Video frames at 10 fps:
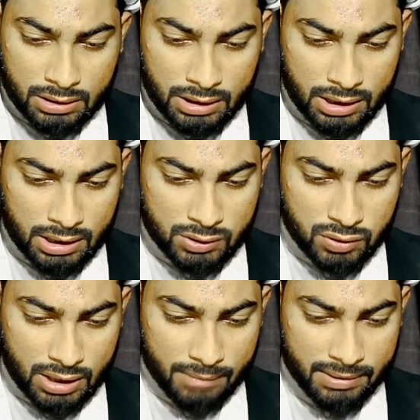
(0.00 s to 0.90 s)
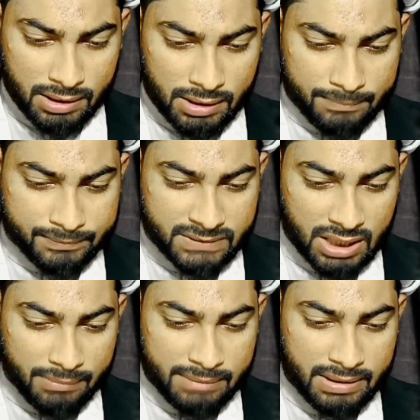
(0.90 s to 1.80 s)
कि जनाब
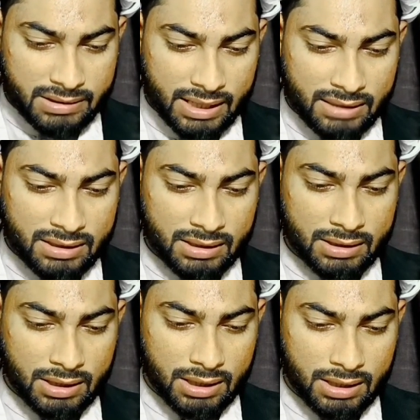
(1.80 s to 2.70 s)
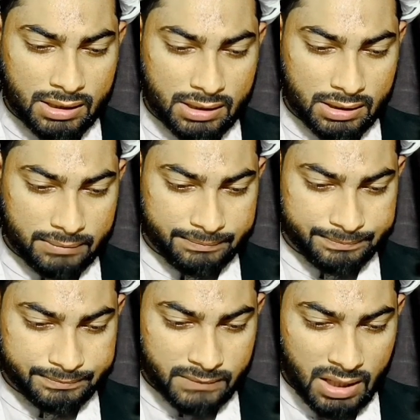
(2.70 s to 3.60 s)
जाबिर बिन जैद से कहा
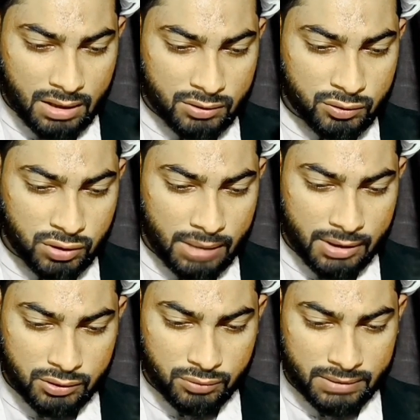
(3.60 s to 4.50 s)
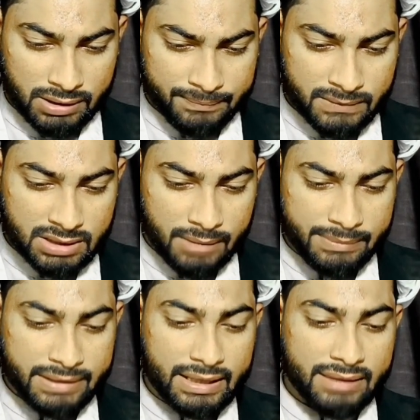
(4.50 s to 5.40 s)
कि जनाब अयूब ने
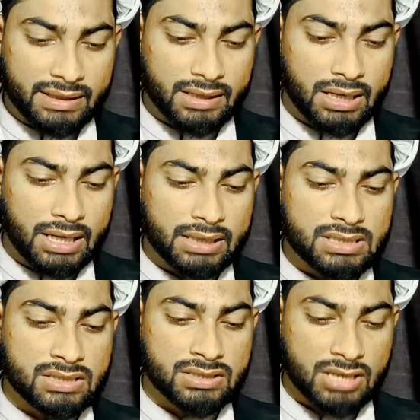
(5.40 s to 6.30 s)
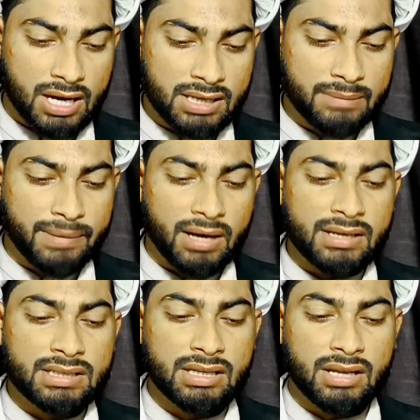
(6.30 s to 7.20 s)
जाबिर बिन जैद से कहा कि शायद
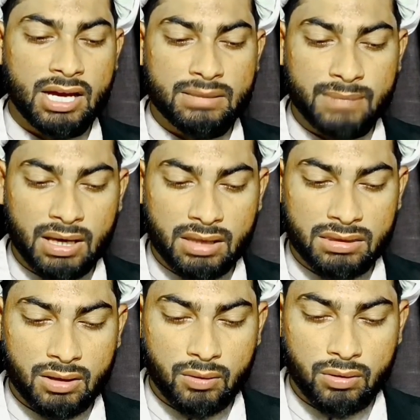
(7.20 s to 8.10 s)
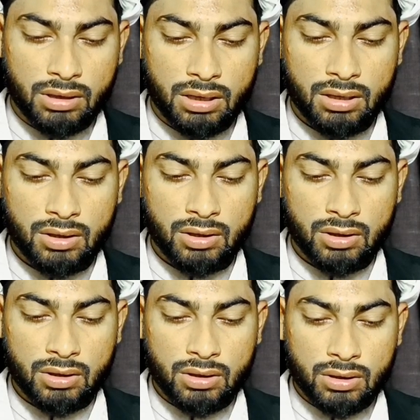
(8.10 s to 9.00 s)
बारिश की रात में ऐसा होगा
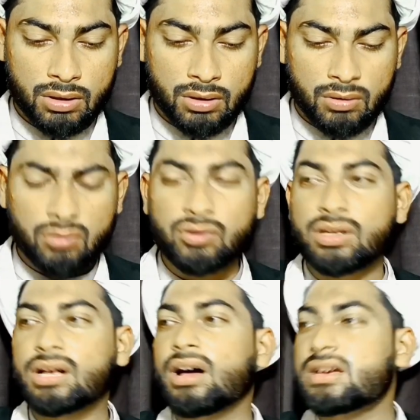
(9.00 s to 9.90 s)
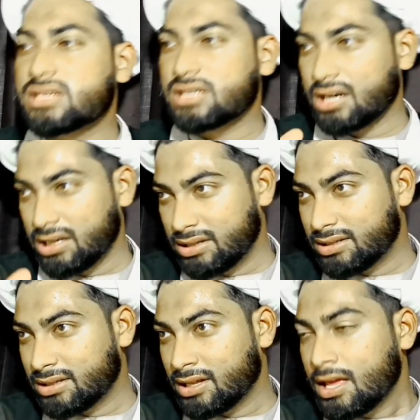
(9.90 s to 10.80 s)
उन्होंने कहा शायद
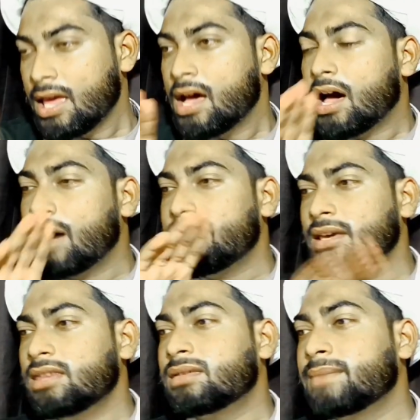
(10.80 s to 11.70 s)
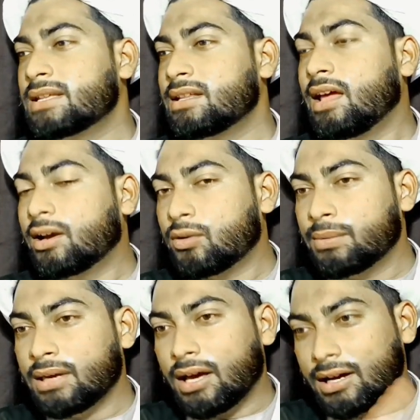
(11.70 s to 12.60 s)
अब इस मसला को
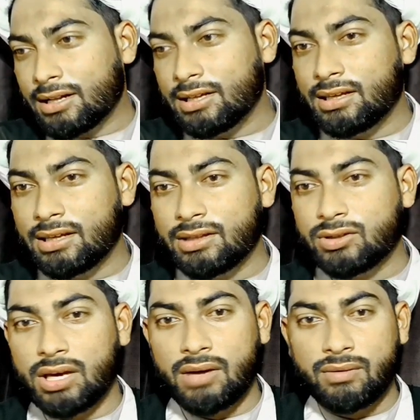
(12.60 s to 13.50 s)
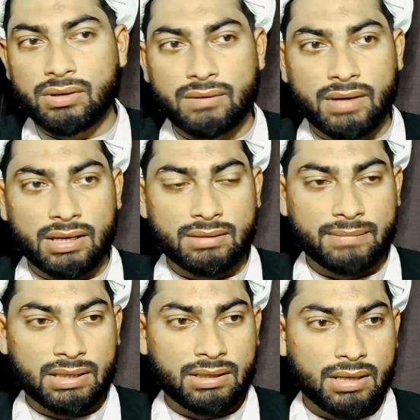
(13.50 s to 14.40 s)
भी अगली है वो रिवायत
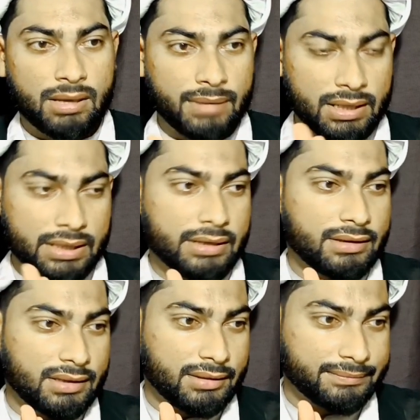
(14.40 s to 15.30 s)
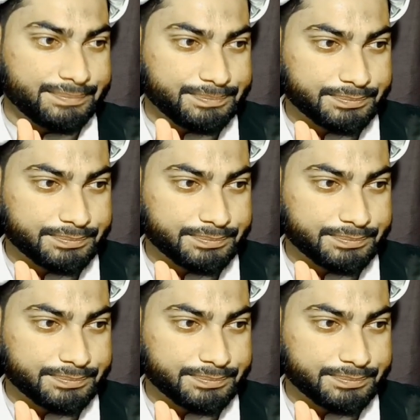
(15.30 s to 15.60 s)
में हम हल करते हैं